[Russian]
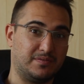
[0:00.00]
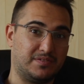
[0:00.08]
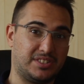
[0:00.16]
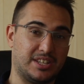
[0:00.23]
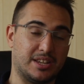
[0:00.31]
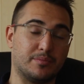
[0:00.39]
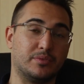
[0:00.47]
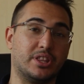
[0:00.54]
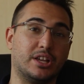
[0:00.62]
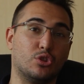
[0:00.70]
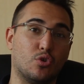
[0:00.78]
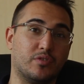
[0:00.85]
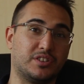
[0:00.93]
Всем
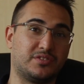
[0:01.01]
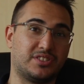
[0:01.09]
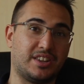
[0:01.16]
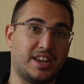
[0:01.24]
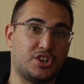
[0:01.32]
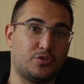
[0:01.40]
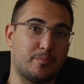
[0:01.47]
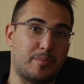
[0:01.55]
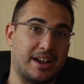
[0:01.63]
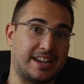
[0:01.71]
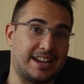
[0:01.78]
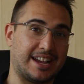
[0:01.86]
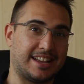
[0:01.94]
до новых встреч,
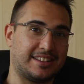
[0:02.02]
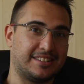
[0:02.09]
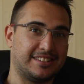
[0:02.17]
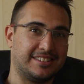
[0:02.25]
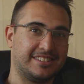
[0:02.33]
пока!